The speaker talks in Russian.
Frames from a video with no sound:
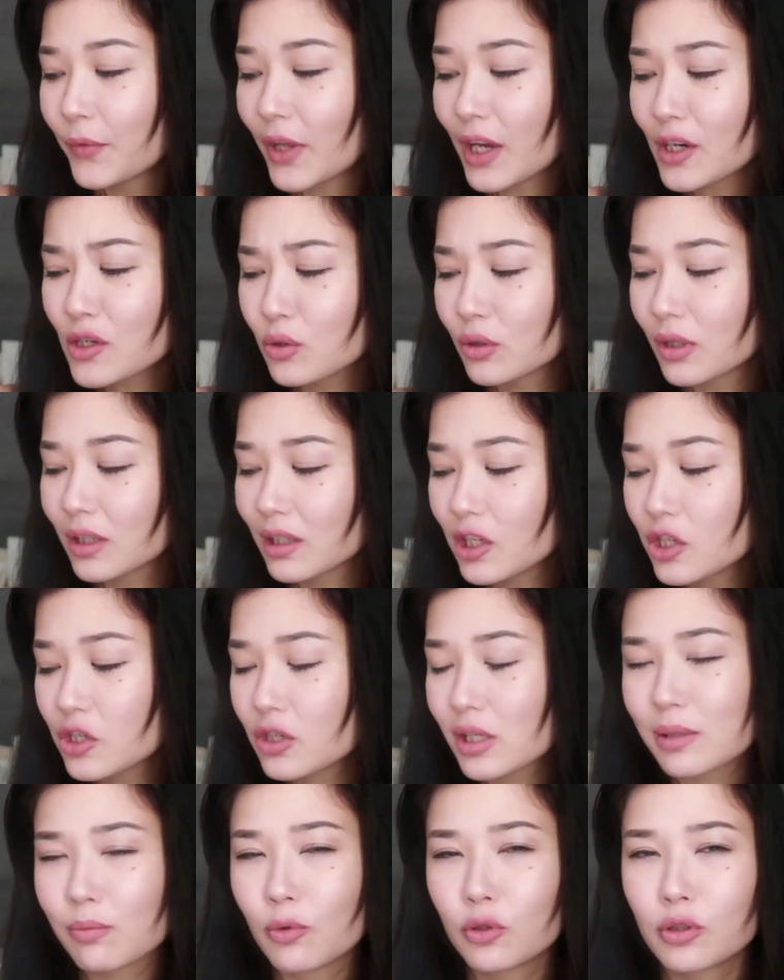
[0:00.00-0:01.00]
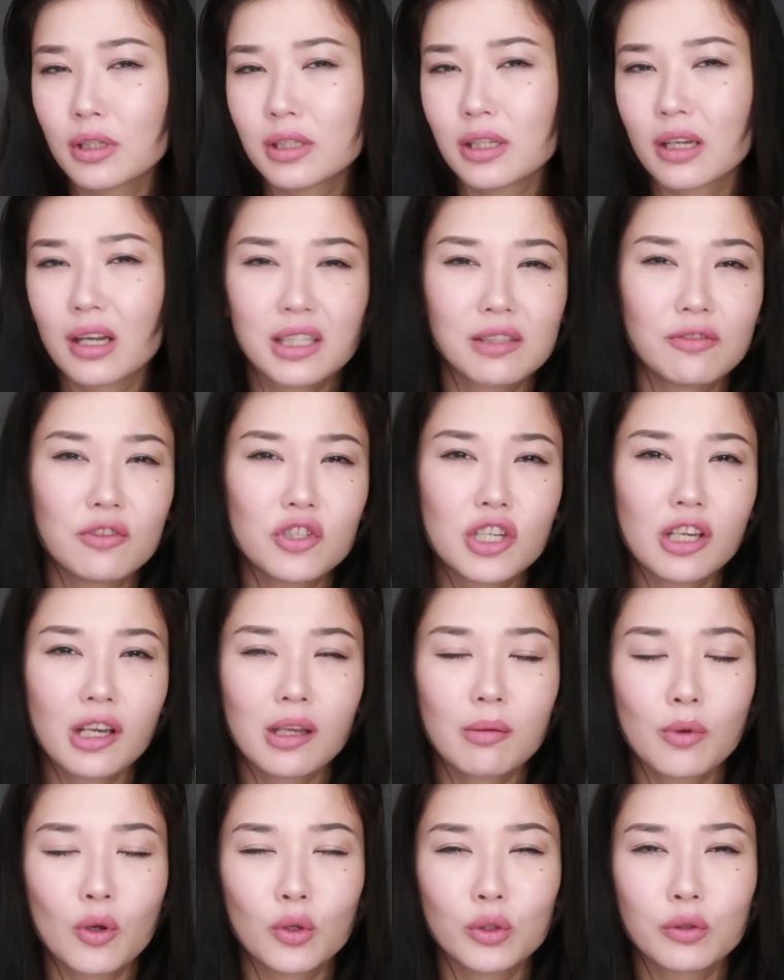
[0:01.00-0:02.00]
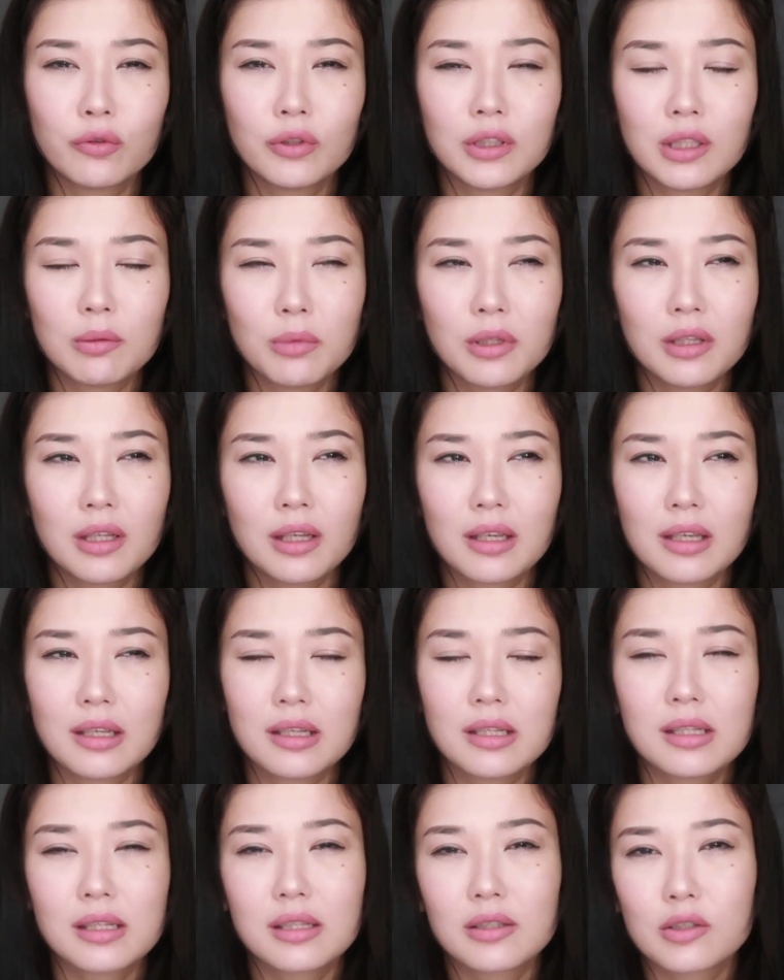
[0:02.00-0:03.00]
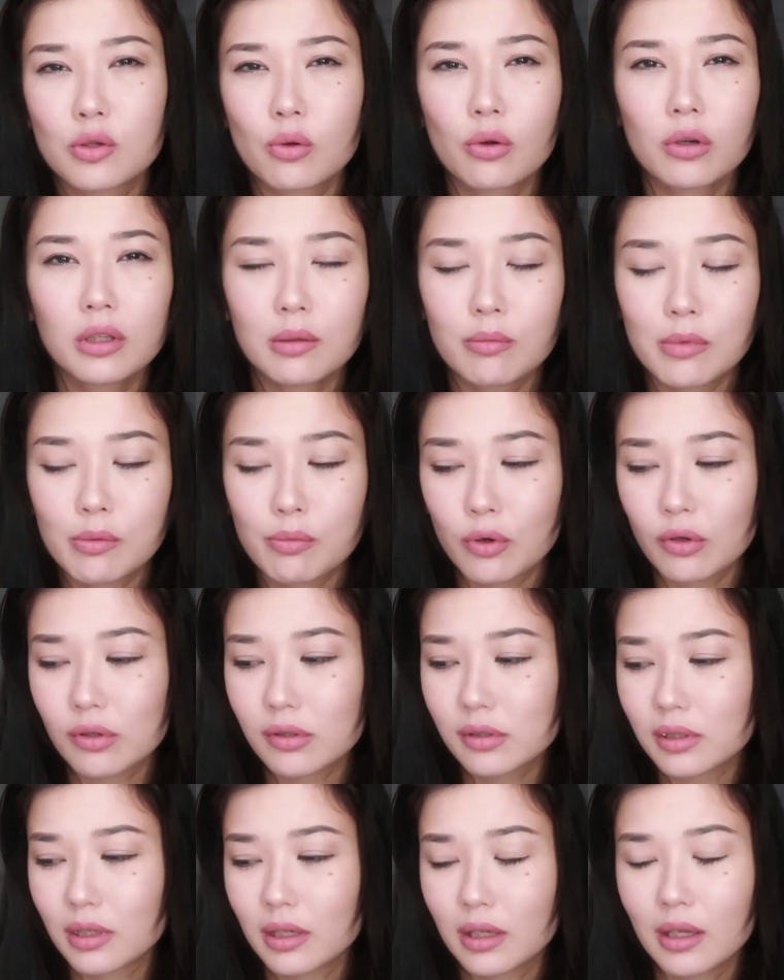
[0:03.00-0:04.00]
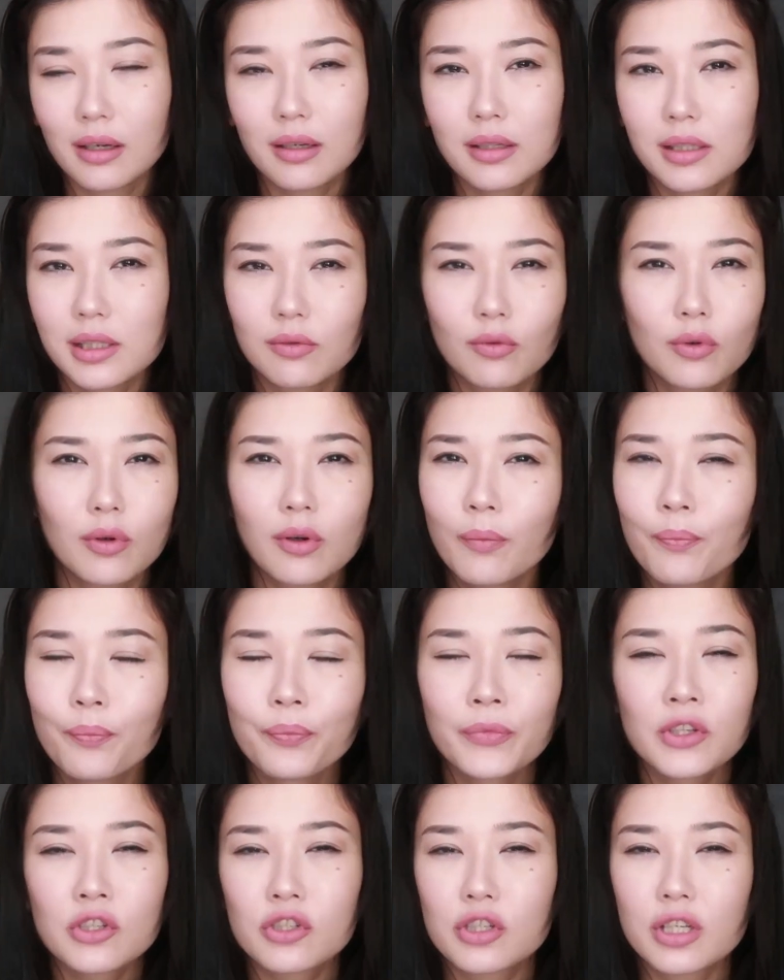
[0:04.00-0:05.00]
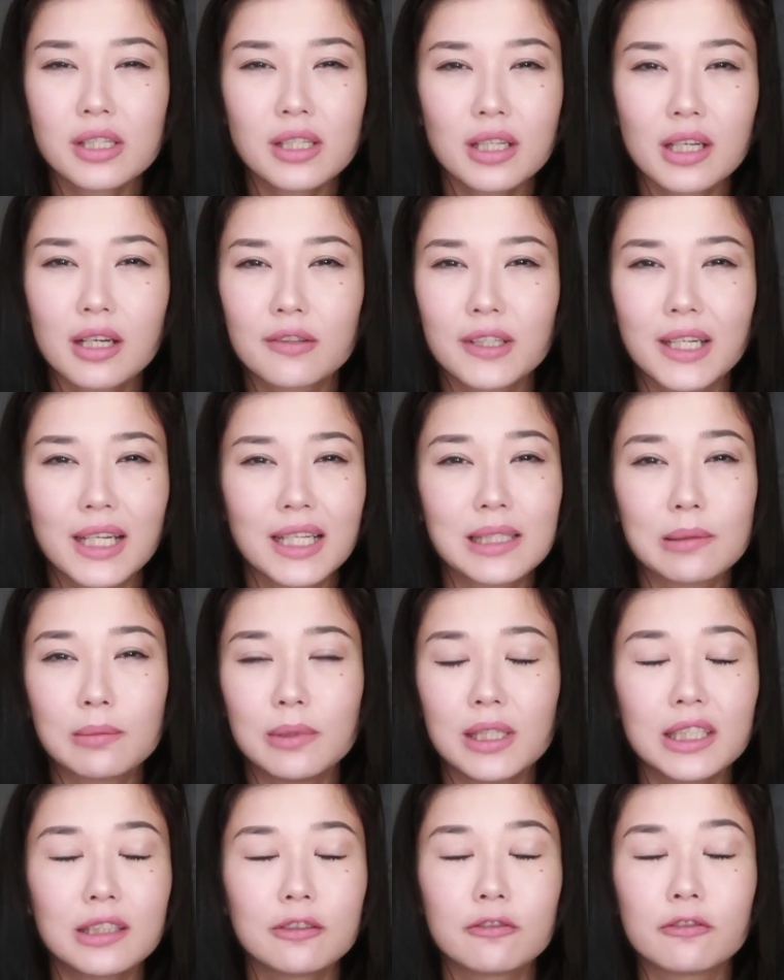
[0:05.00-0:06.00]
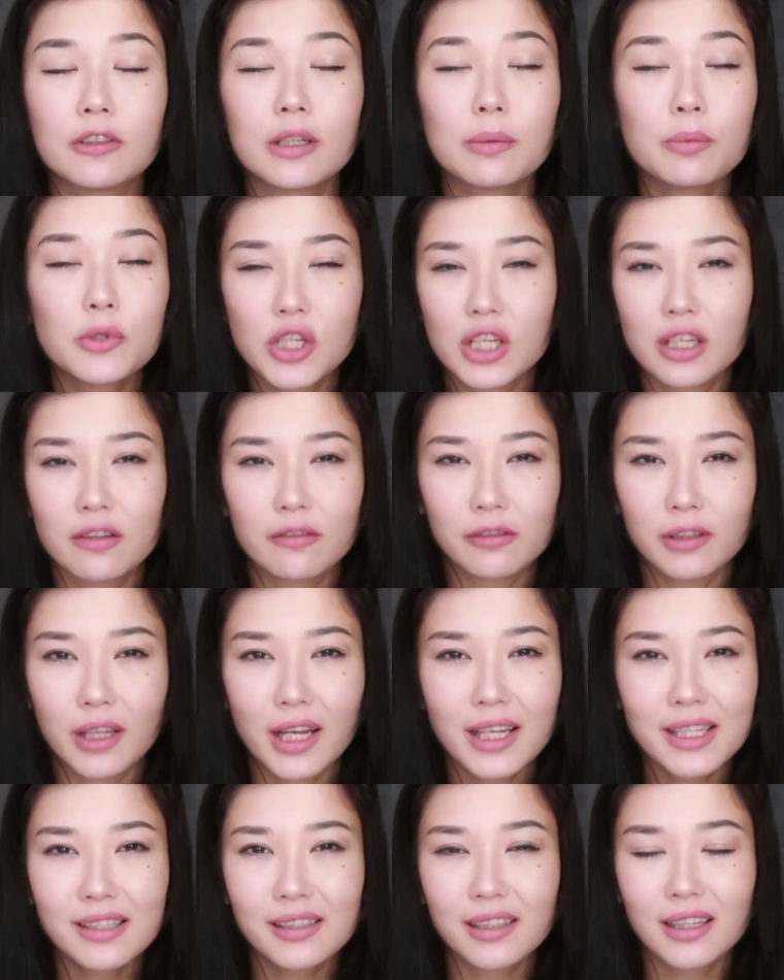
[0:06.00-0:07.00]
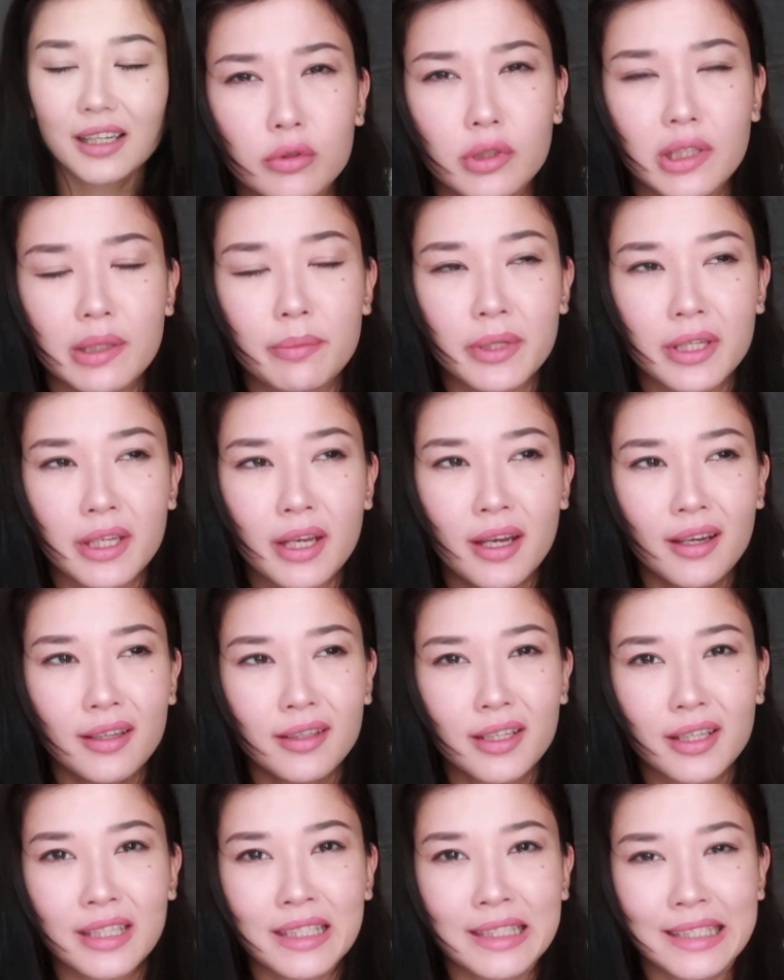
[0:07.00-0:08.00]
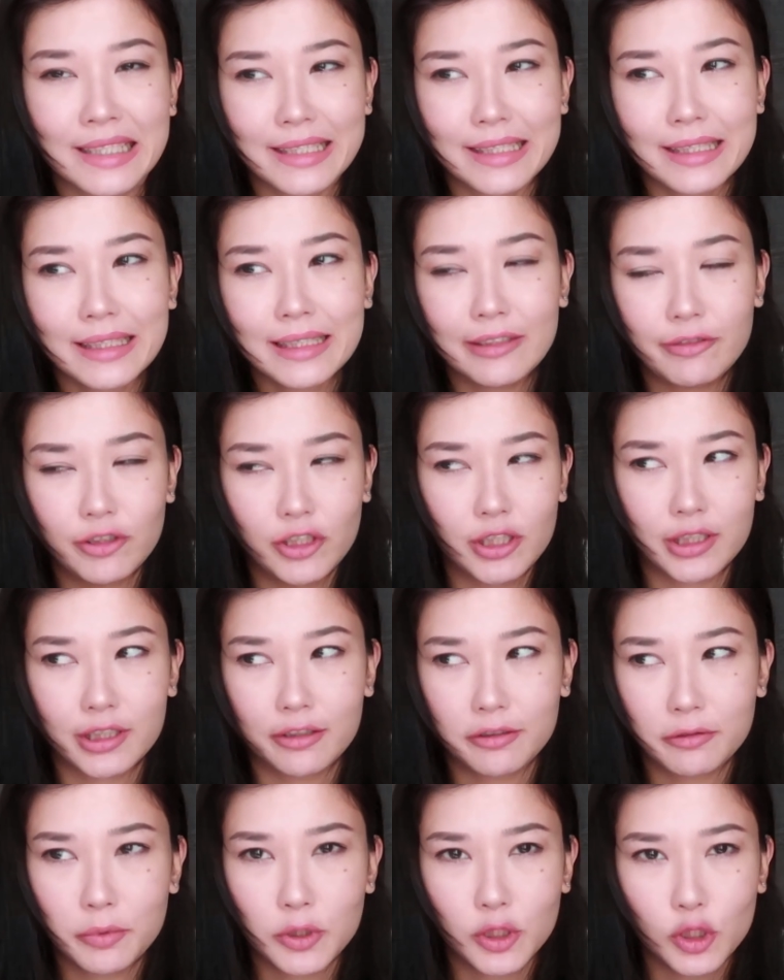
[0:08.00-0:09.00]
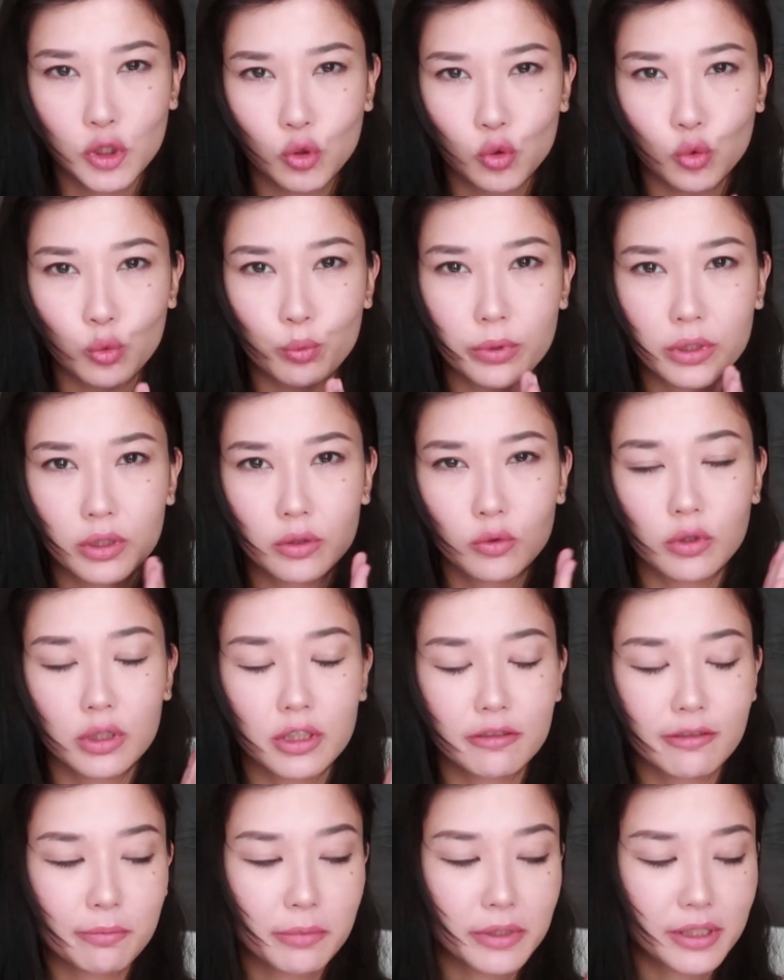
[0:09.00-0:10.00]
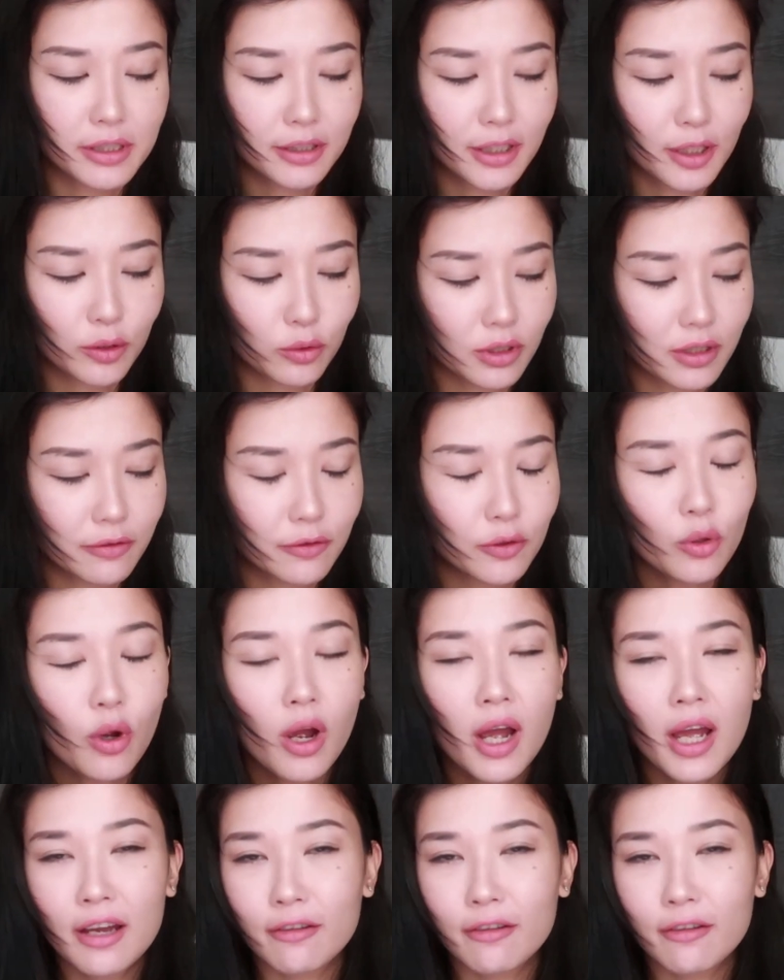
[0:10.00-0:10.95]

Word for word: Также он отлично смотрится как с вечерними аутфитами, так и с шортами просто. Я из него, честно говоря, этим летом вообще не влазила. но для меня не носить лифчик это вообще супер. Но это вам по секрету говорю.